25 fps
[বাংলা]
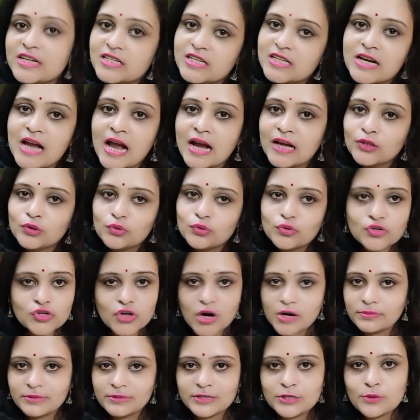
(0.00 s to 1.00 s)
এসেই আগে দুটো
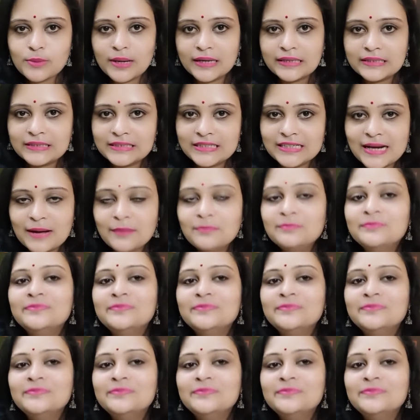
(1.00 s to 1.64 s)
শর্ট ভিডিও বানিয়ে নিলাম